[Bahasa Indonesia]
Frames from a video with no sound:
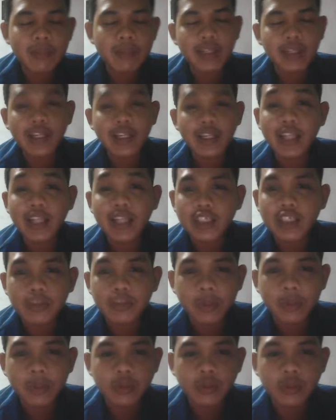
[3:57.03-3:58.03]
Mendeley
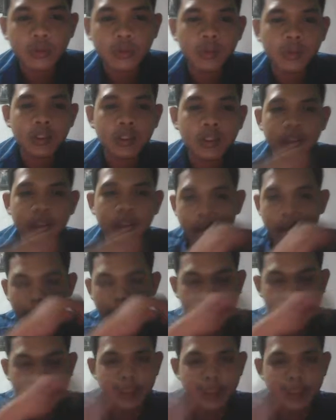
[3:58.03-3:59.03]
desktop itu.
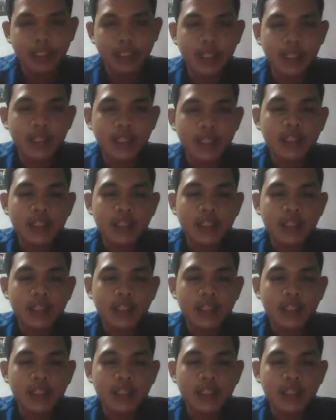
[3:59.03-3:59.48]
Nah, di sini